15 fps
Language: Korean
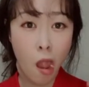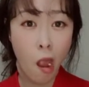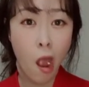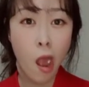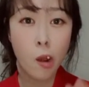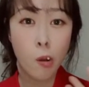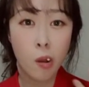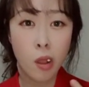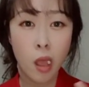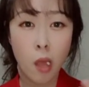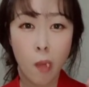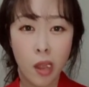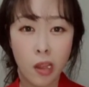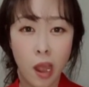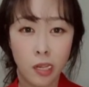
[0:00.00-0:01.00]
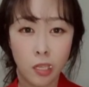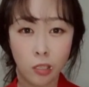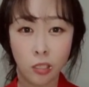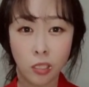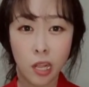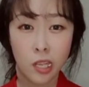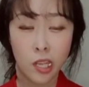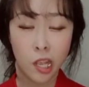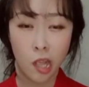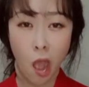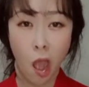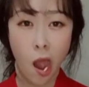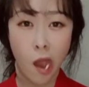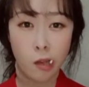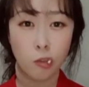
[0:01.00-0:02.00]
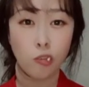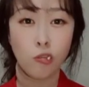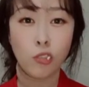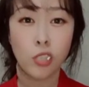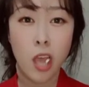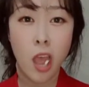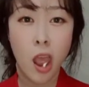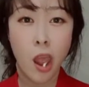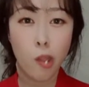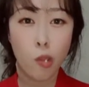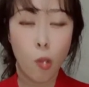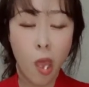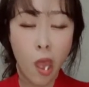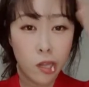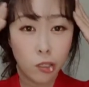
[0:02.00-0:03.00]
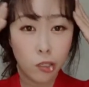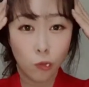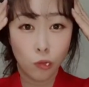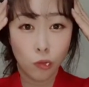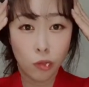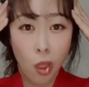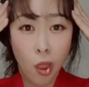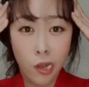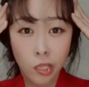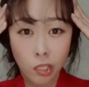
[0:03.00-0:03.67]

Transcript: 칼로리가 많이 안 들어가니까 우리의 뇌, 뇌는